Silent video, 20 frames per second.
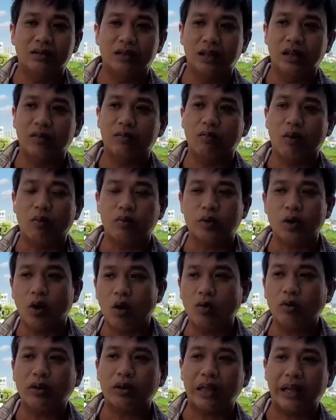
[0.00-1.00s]
được một
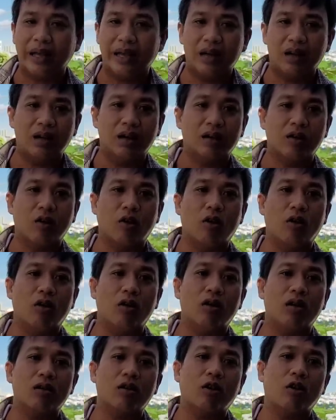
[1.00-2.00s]
số tiền
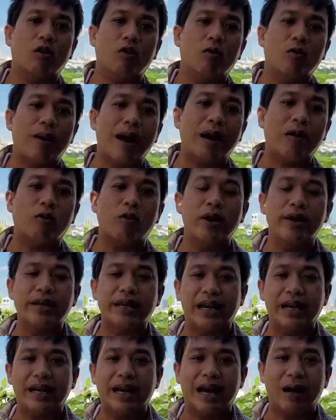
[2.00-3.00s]
của cô bác quý anh
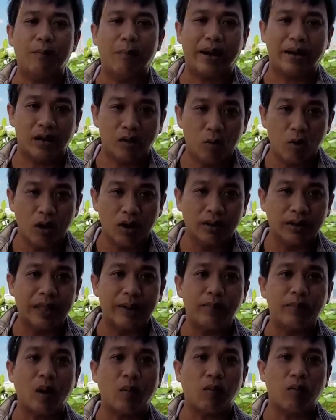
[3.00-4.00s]
chị là Mạnh Thường Quân
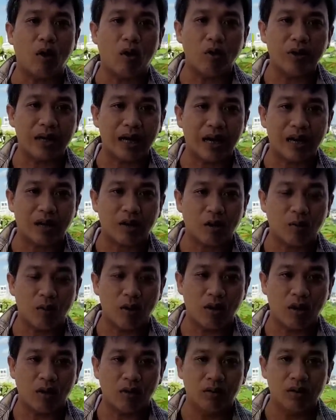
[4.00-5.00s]
tiếp tục hỗ trợ cho Bùi
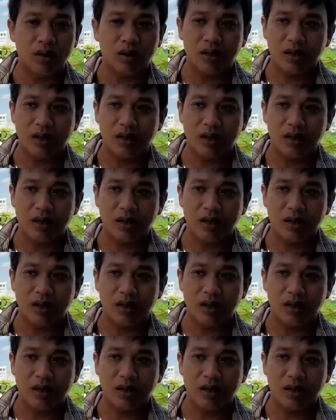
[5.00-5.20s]
Hồ